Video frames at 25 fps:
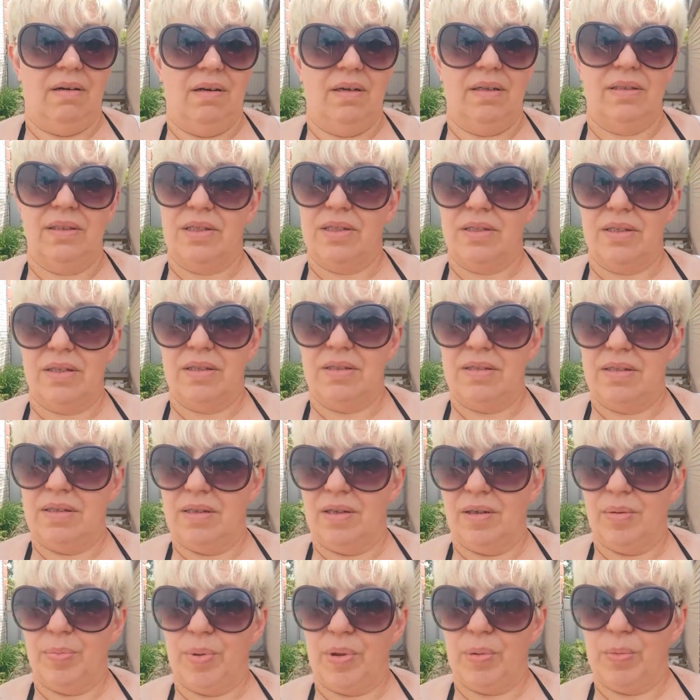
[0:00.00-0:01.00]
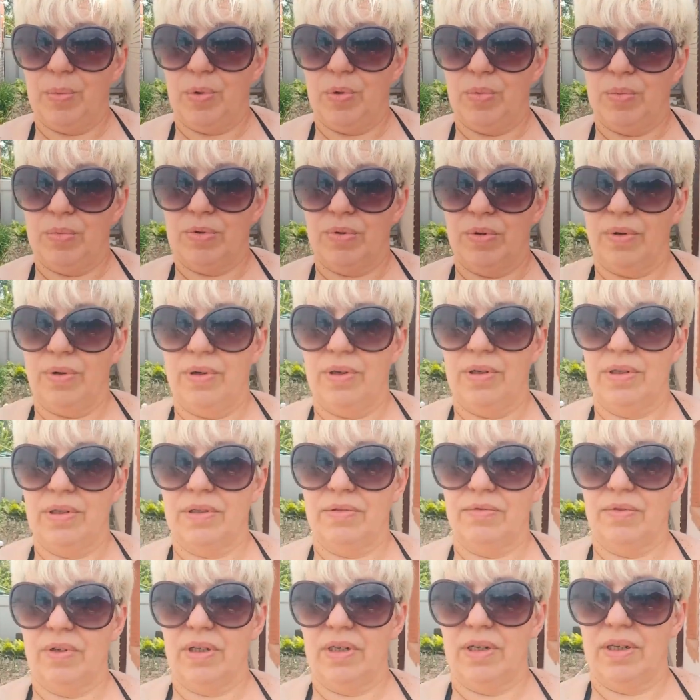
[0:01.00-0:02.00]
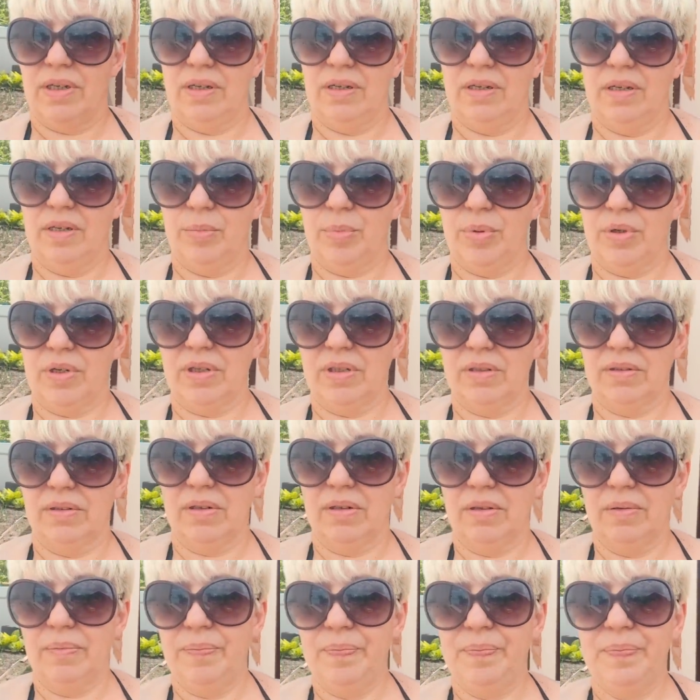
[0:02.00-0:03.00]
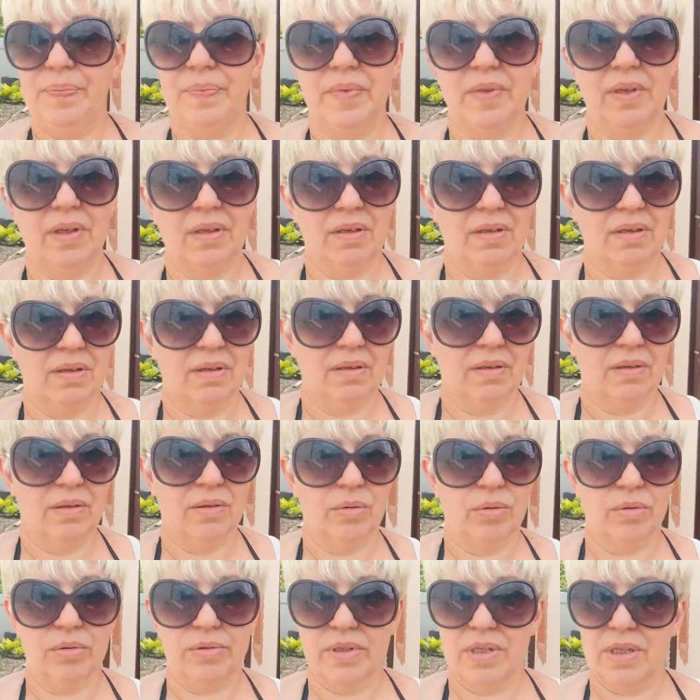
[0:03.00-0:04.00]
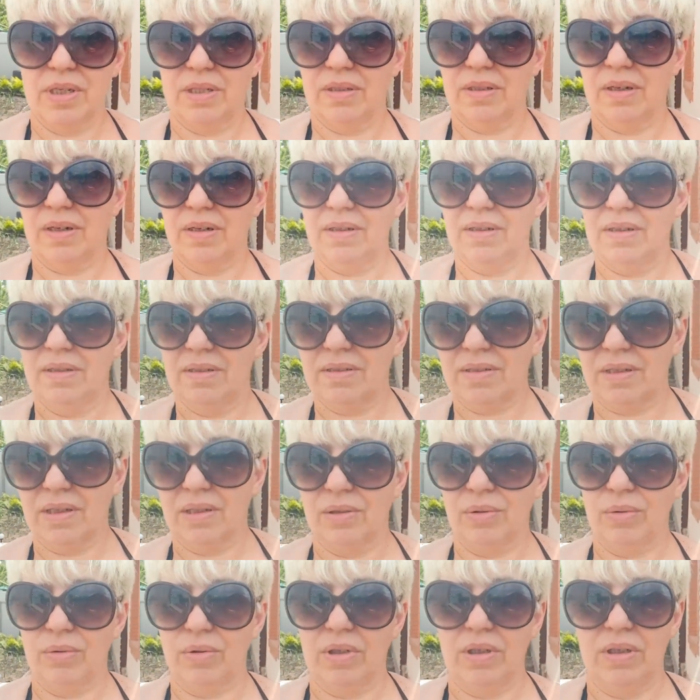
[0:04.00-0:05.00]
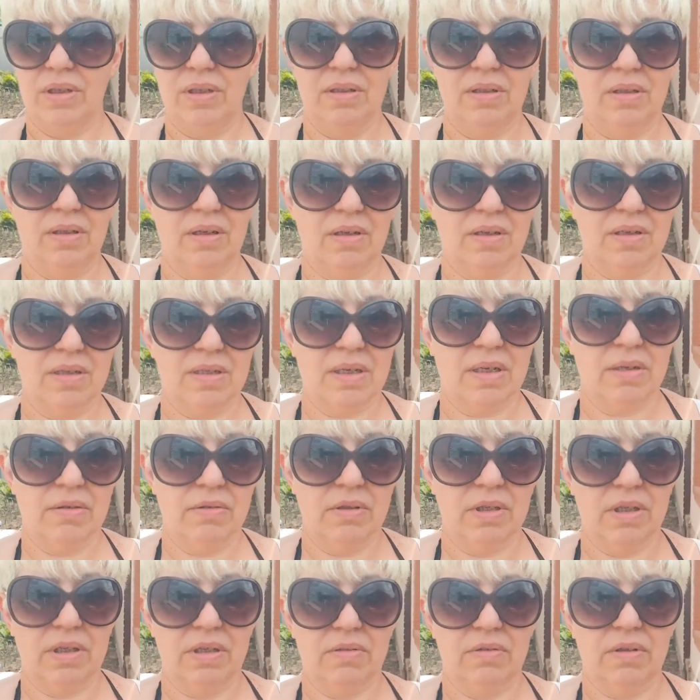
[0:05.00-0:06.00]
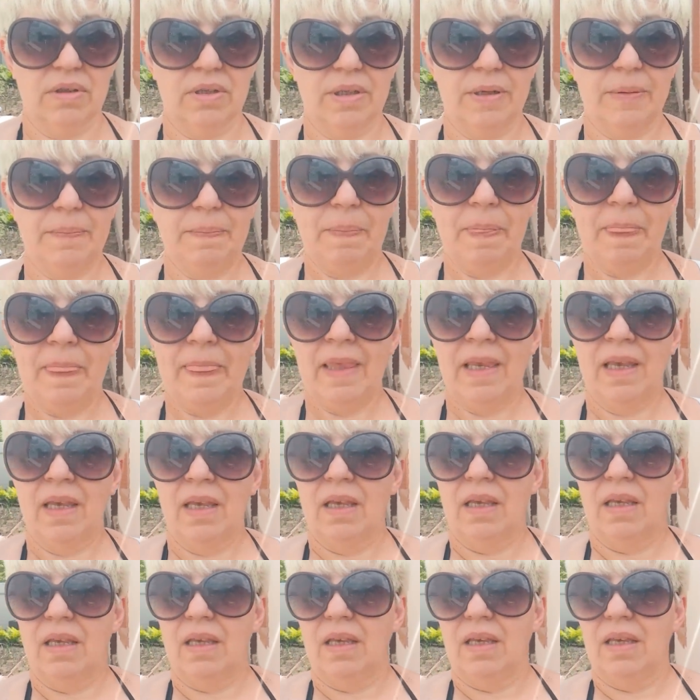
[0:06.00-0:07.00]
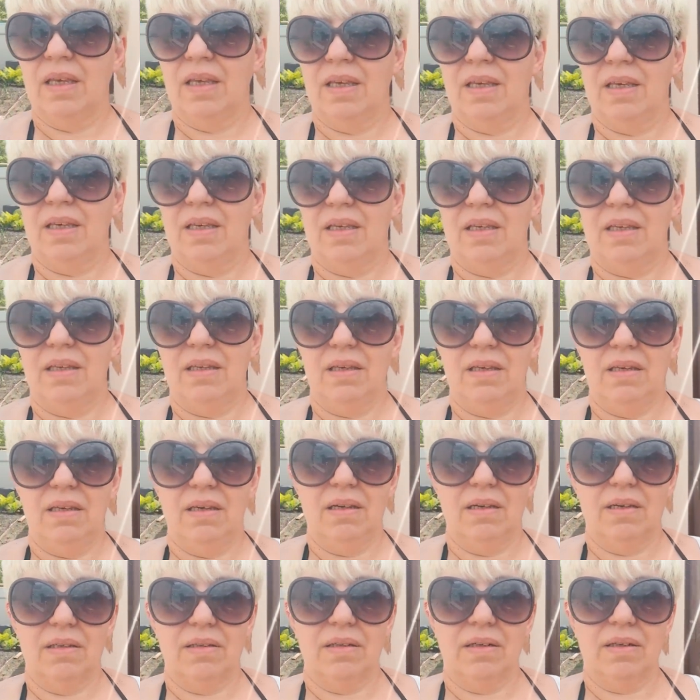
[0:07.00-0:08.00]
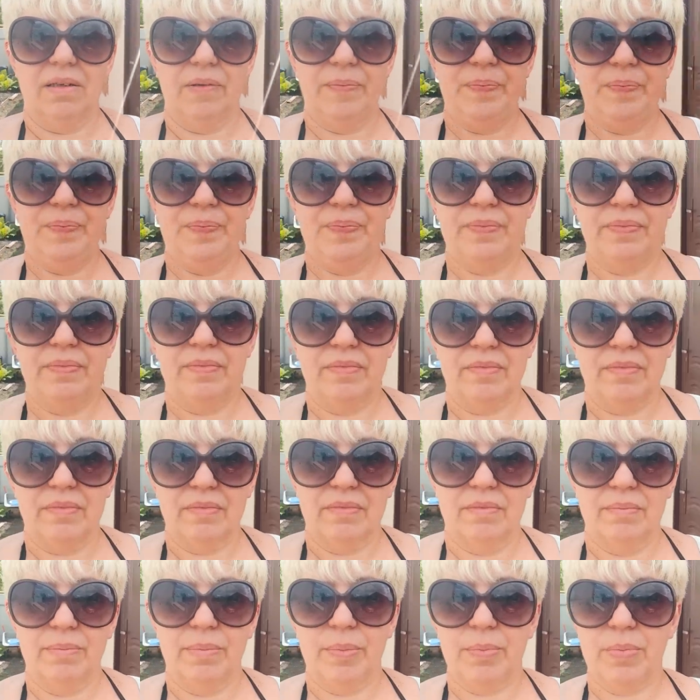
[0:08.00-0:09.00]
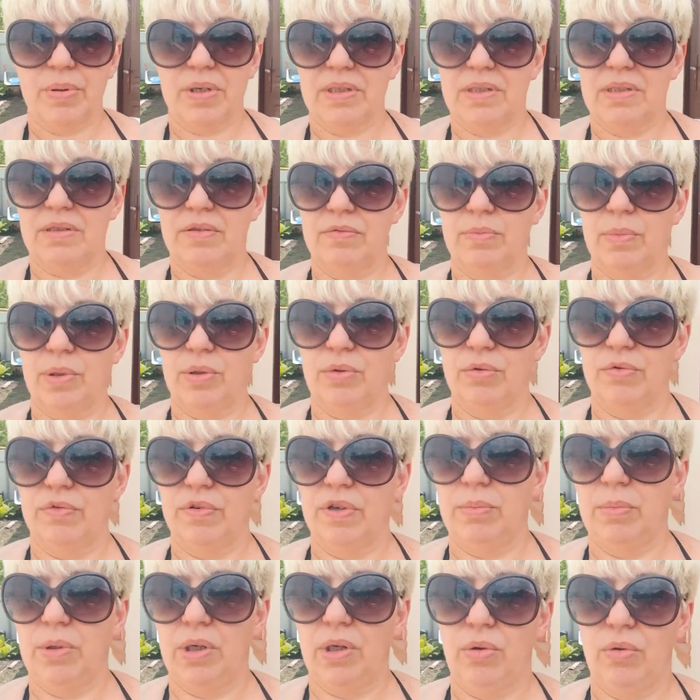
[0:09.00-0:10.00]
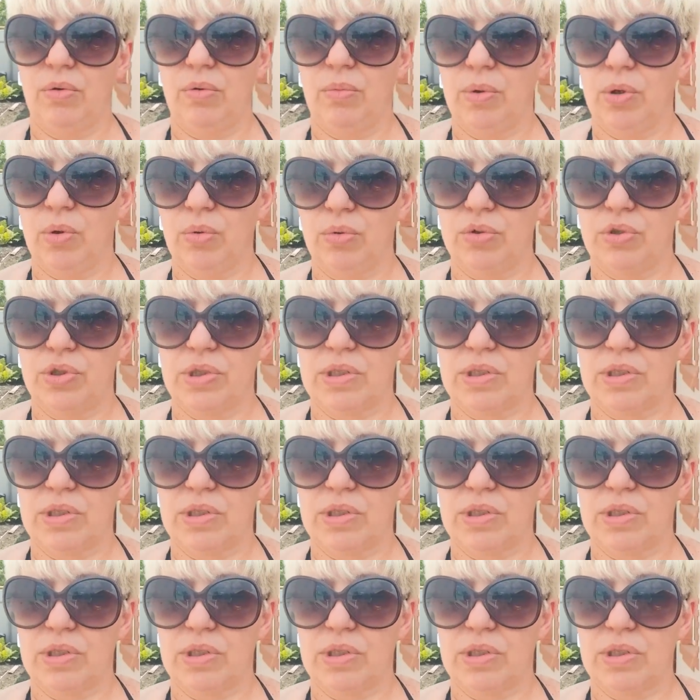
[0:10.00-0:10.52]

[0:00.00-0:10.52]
А, Анастасия, по-моему, звали оператора колл-центра, с которой я разговаривала. И она, попросив мою фамилию,